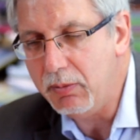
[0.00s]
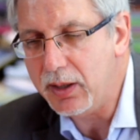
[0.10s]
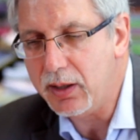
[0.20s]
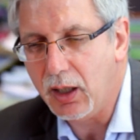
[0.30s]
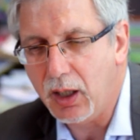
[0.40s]

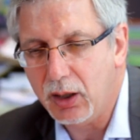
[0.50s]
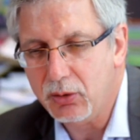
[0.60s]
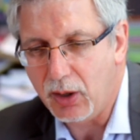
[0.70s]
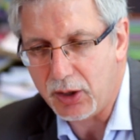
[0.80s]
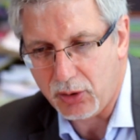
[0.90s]
médias,
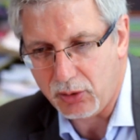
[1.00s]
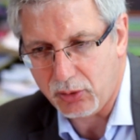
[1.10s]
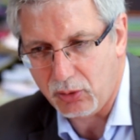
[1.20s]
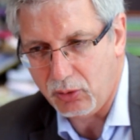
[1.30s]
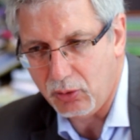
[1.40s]
de la
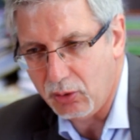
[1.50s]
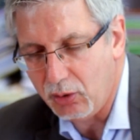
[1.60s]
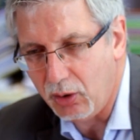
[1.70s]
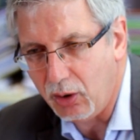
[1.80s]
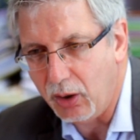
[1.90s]
chanson.
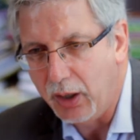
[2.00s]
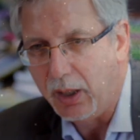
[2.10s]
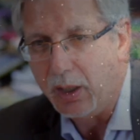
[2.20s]
Euh.